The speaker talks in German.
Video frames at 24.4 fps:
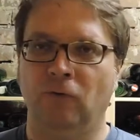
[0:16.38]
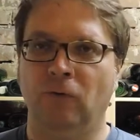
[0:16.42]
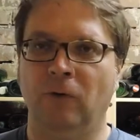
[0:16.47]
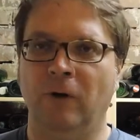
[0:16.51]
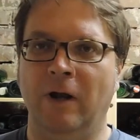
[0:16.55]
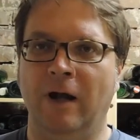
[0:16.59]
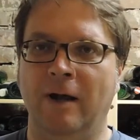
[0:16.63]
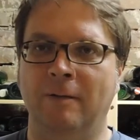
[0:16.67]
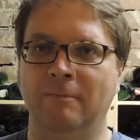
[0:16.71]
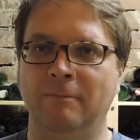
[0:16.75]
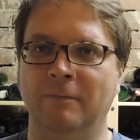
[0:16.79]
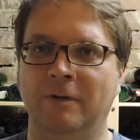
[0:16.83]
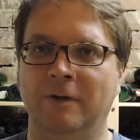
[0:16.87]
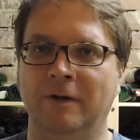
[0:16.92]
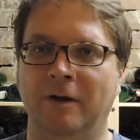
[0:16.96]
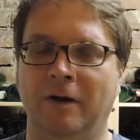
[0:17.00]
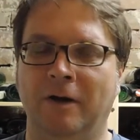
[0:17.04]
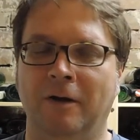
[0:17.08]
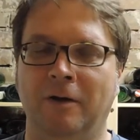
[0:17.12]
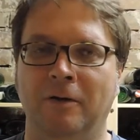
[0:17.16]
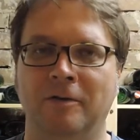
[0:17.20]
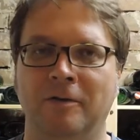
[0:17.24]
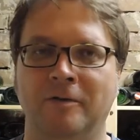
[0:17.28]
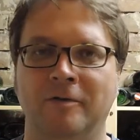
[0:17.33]
Schönen Abend
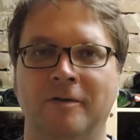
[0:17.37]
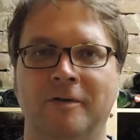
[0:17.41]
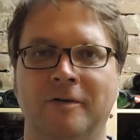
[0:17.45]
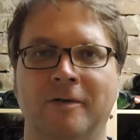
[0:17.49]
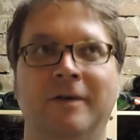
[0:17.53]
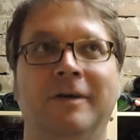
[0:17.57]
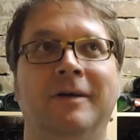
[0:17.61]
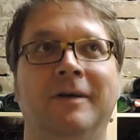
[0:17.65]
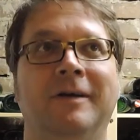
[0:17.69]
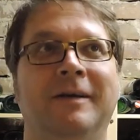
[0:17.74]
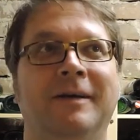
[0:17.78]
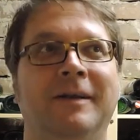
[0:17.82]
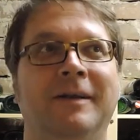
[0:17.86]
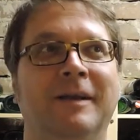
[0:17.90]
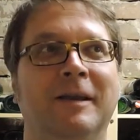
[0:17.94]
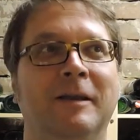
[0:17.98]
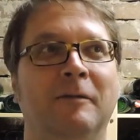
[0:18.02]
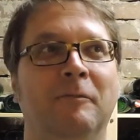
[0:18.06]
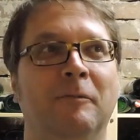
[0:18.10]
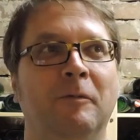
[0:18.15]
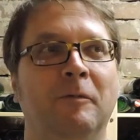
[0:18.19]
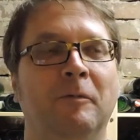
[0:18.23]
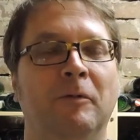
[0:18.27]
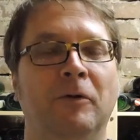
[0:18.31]
aus
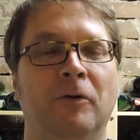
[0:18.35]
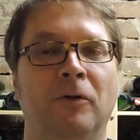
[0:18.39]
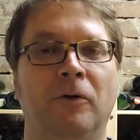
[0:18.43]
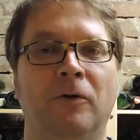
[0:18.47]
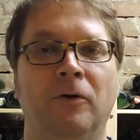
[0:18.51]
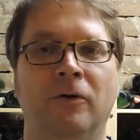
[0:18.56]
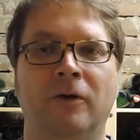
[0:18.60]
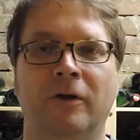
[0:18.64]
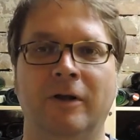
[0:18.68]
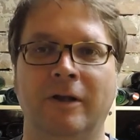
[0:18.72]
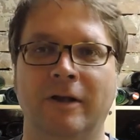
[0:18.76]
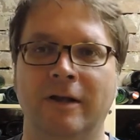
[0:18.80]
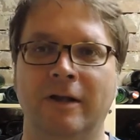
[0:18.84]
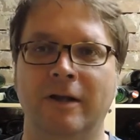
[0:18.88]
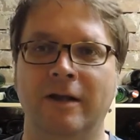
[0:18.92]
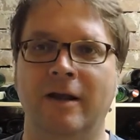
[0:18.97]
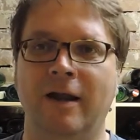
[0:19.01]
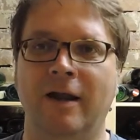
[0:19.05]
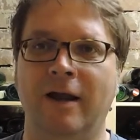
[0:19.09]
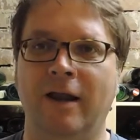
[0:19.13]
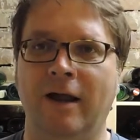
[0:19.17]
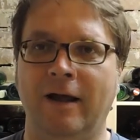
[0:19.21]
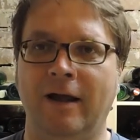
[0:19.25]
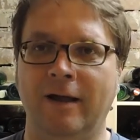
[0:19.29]
dem immer noch
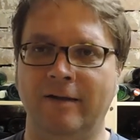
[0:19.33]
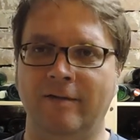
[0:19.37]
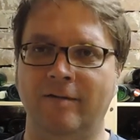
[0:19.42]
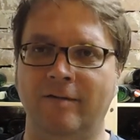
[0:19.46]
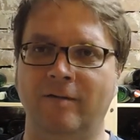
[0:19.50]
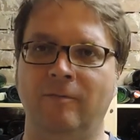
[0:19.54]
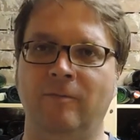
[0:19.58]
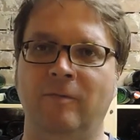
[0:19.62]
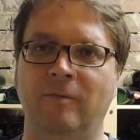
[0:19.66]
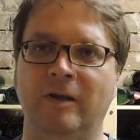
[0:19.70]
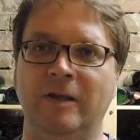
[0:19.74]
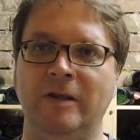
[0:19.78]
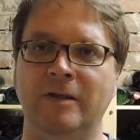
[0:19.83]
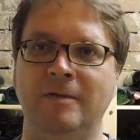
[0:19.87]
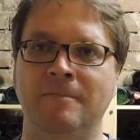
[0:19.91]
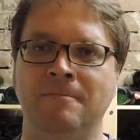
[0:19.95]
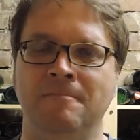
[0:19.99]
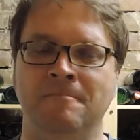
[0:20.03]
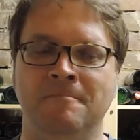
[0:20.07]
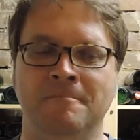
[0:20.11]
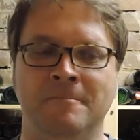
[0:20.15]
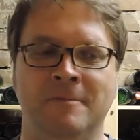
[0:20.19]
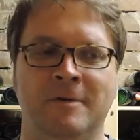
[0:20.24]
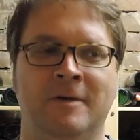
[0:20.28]
knallheißen
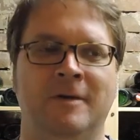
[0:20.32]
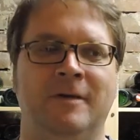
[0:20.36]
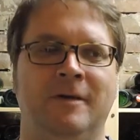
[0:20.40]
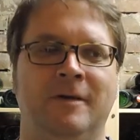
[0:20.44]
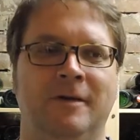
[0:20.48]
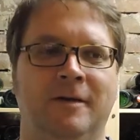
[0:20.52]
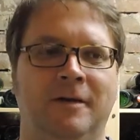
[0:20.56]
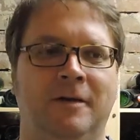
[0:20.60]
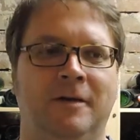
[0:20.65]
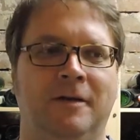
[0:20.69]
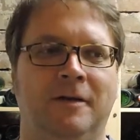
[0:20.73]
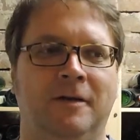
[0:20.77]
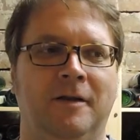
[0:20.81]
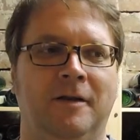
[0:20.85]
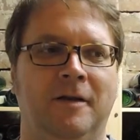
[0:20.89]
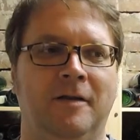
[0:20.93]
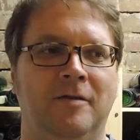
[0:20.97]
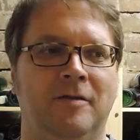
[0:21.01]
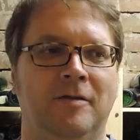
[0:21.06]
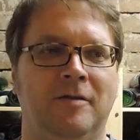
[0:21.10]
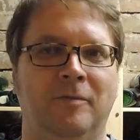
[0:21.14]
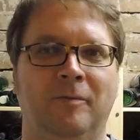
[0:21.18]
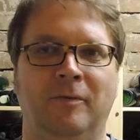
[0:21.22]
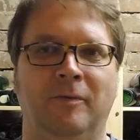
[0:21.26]
Wien. Da
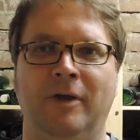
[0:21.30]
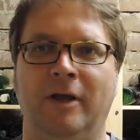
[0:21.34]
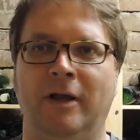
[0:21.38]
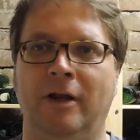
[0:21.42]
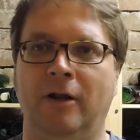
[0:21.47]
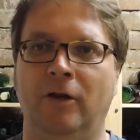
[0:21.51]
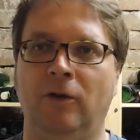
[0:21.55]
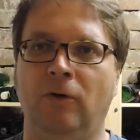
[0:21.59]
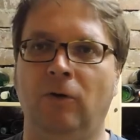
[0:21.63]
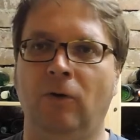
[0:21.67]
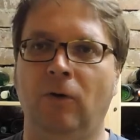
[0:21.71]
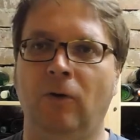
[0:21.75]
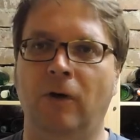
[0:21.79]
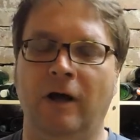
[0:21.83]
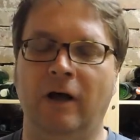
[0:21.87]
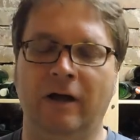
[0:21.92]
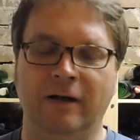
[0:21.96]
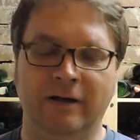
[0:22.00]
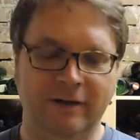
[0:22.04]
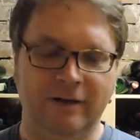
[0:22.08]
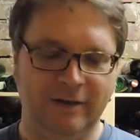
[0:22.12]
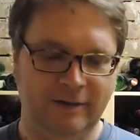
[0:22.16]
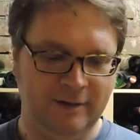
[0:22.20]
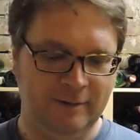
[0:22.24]
ist es im Keller doch
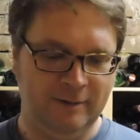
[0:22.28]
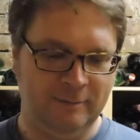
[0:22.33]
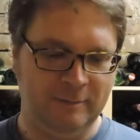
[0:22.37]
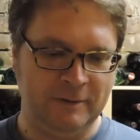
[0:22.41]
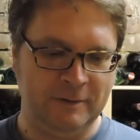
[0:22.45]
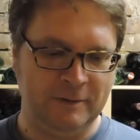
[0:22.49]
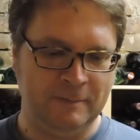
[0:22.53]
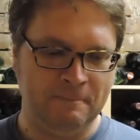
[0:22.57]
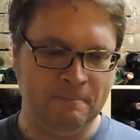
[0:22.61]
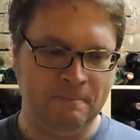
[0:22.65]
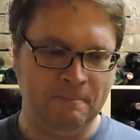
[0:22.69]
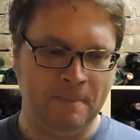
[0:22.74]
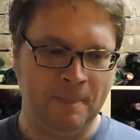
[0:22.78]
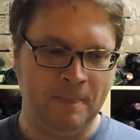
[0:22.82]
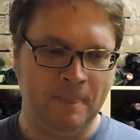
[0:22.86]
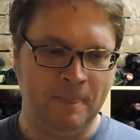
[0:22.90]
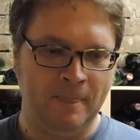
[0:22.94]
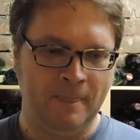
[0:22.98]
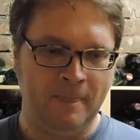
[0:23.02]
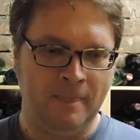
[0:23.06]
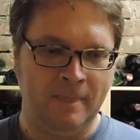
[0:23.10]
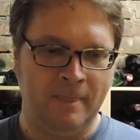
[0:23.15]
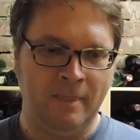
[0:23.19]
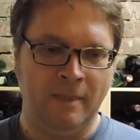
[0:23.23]
angenehmer.
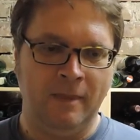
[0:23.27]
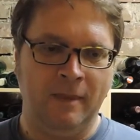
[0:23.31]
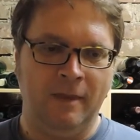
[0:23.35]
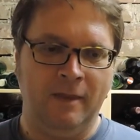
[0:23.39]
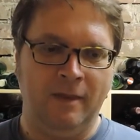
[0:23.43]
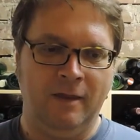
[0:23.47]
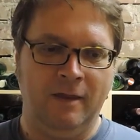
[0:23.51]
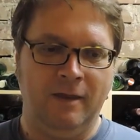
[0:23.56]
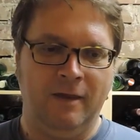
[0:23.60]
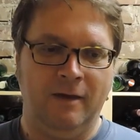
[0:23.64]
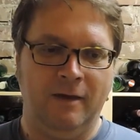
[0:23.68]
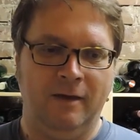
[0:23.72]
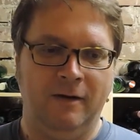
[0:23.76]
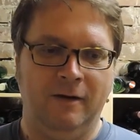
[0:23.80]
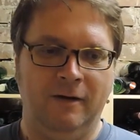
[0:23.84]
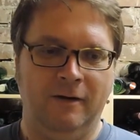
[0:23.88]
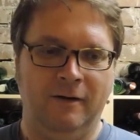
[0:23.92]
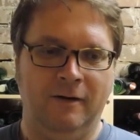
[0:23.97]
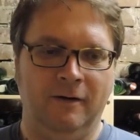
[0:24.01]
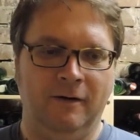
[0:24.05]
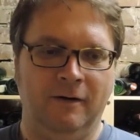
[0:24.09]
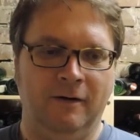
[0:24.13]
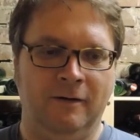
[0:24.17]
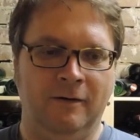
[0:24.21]

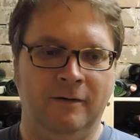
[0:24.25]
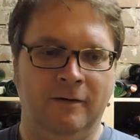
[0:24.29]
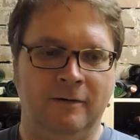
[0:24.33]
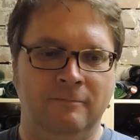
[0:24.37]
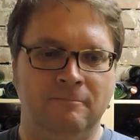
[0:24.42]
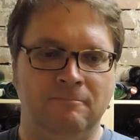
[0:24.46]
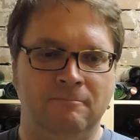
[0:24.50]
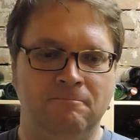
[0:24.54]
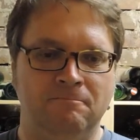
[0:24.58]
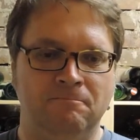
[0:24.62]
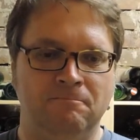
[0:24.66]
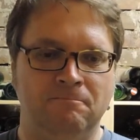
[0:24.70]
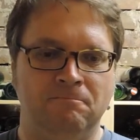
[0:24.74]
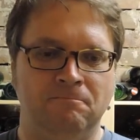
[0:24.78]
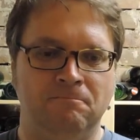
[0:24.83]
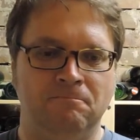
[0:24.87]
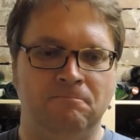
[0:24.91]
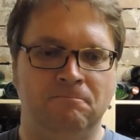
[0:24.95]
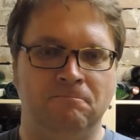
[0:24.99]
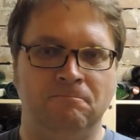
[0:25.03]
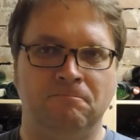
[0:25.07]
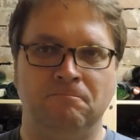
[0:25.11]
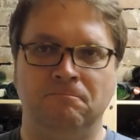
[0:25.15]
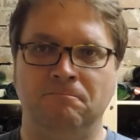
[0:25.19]
Ähm,
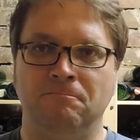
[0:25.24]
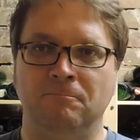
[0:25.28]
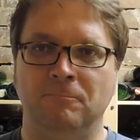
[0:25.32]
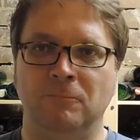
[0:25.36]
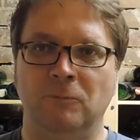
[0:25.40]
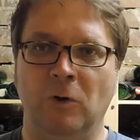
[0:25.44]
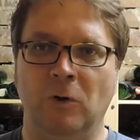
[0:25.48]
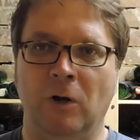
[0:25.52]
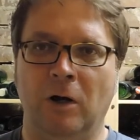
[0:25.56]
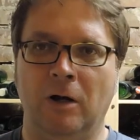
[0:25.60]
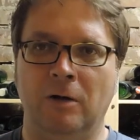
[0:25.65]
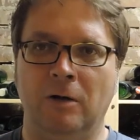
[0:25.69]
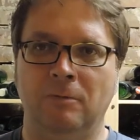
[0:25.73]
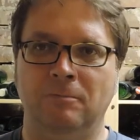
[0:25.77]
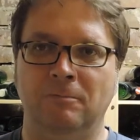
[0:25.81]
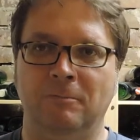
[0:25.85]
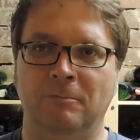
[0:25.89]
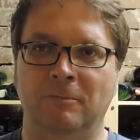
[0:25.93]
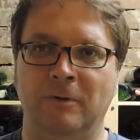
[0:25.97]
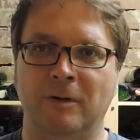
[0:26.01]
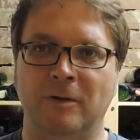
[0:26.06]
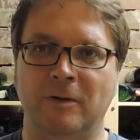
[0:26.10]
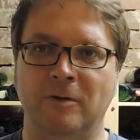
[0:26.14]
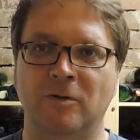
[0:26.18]
ja,
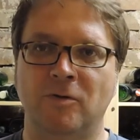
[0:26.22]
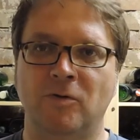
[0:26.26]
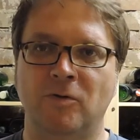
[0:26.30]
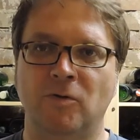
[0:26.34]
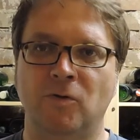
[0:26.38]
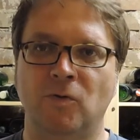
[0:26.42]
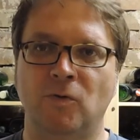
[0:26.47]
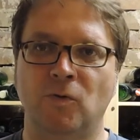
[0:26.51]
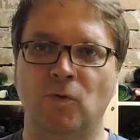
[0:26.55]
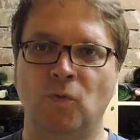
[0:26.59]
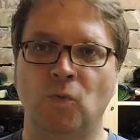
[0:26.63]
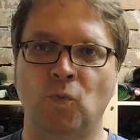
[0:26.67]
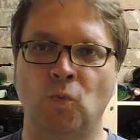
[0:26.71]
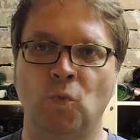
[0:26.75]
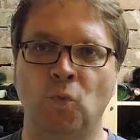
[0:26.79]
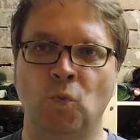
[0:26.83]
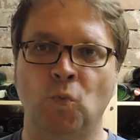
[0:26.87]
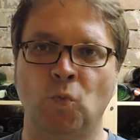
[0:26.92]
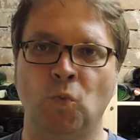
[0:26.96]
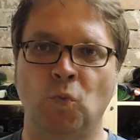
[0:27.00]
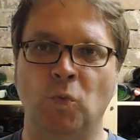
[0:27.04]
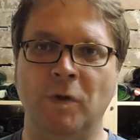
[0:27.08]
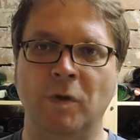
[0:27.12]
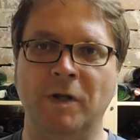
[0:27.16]
jetzt
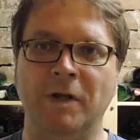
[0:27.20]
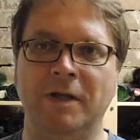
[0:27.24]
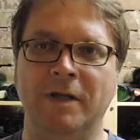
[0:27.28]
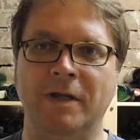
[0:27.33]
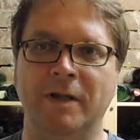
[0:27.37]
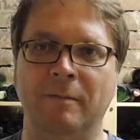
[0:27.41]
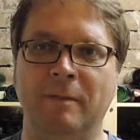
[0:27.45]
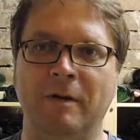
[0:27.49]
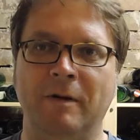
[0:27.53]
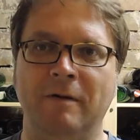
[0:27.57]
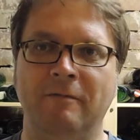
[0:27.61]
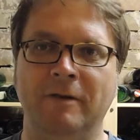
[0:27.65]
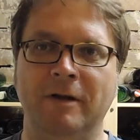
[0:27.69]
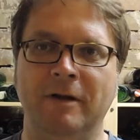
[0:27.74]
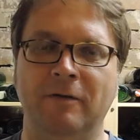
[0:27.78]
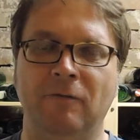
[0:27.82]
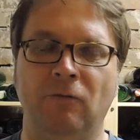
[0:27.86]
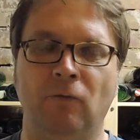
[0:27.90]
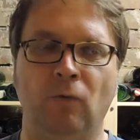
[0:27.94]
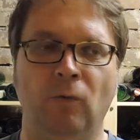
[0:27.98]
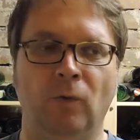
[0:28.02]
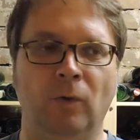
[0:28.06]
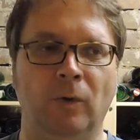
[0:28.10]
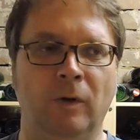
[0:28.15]
bin ich da mal
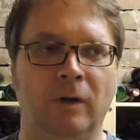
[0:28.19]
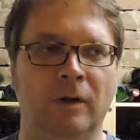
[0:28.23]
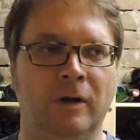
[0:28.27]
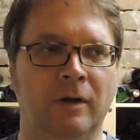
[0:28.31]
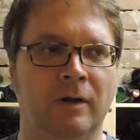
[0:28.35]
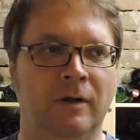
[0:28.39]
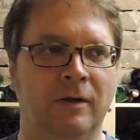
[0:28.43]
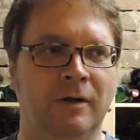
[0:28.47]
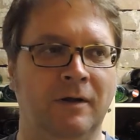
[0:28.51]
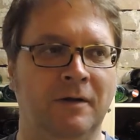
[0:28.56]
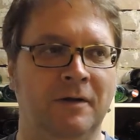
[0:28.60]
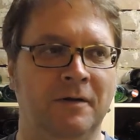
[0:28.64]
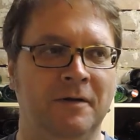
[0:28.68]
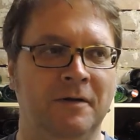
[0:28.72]
wieder für,